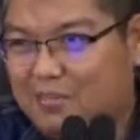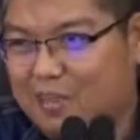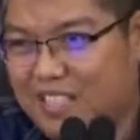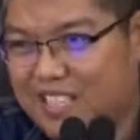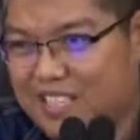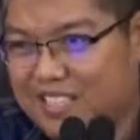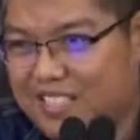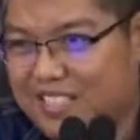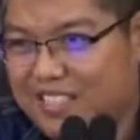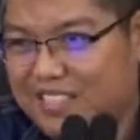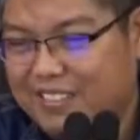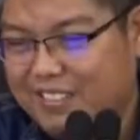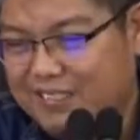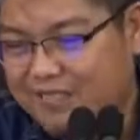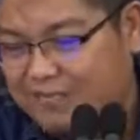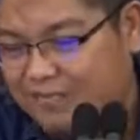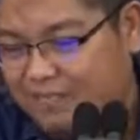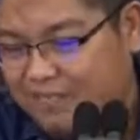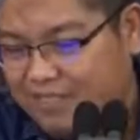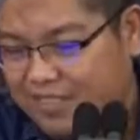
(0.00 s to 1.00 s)
Pelit ya.
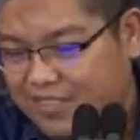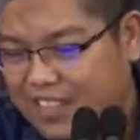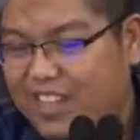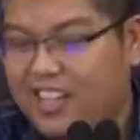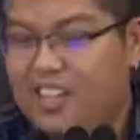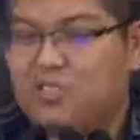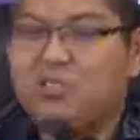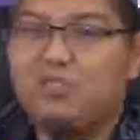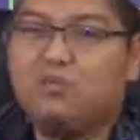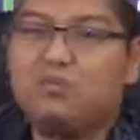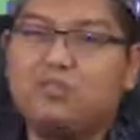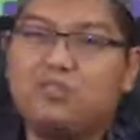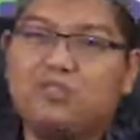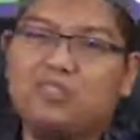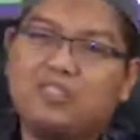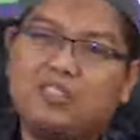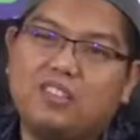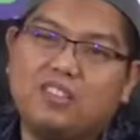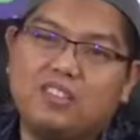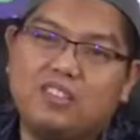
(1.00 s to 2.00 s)
Dah
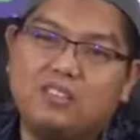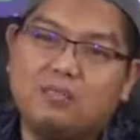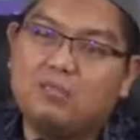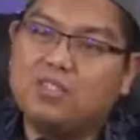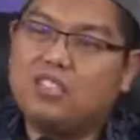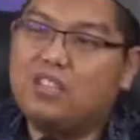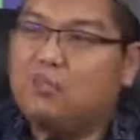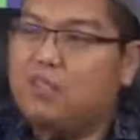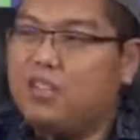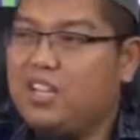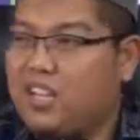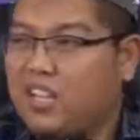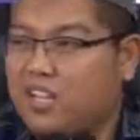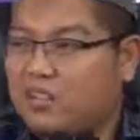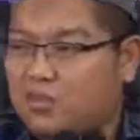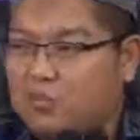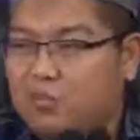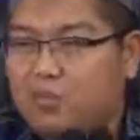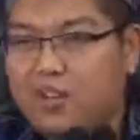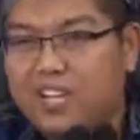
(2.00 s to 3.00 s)
antum bisa menilai
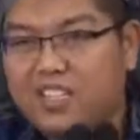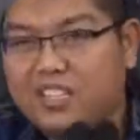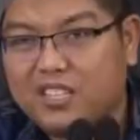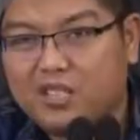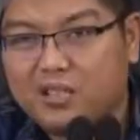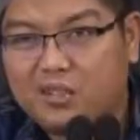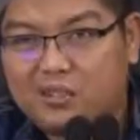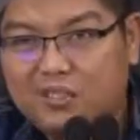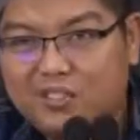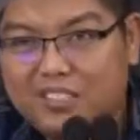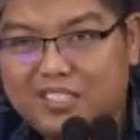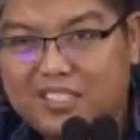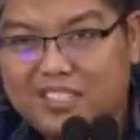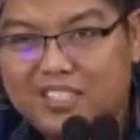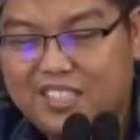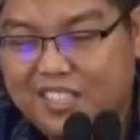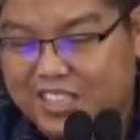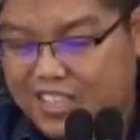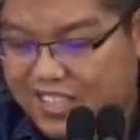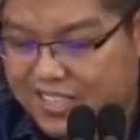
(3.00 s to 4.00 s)
antum pelit atau
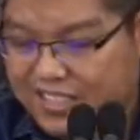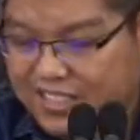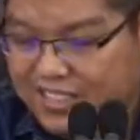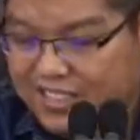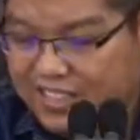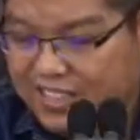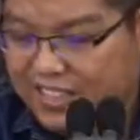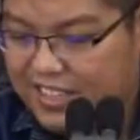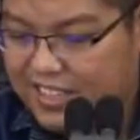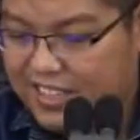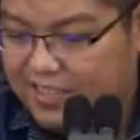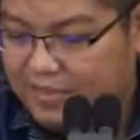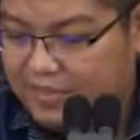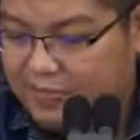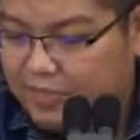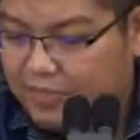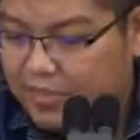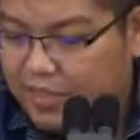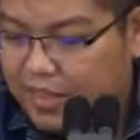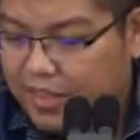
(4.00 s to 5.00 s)
sederhana.
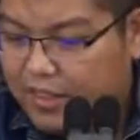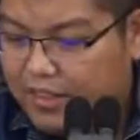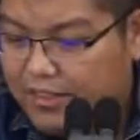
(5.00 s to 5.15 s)
Silakan.